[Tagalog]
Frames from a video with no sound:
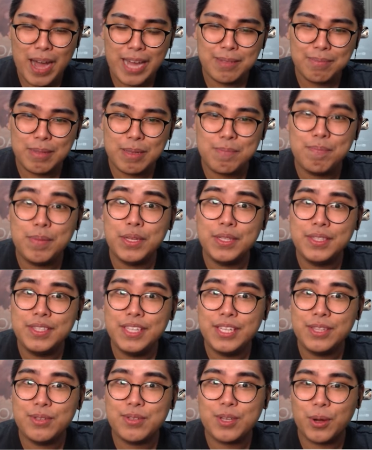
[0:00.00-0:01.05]
Bakit may build
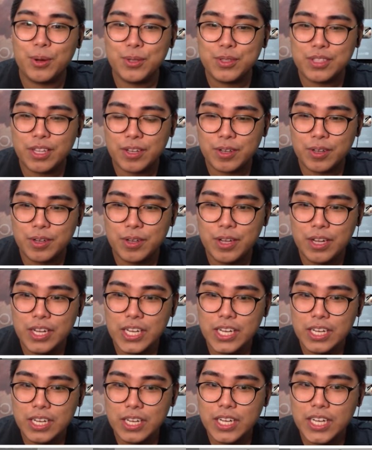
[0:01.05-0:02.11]
dito sa utak ko?
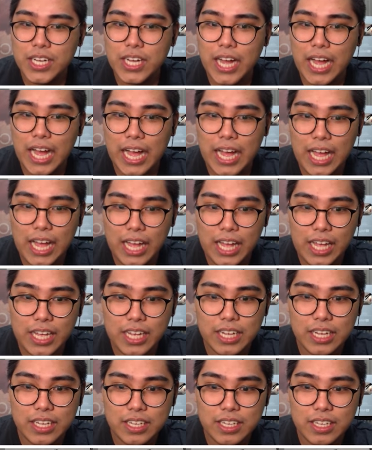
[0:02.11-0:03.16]
Ah!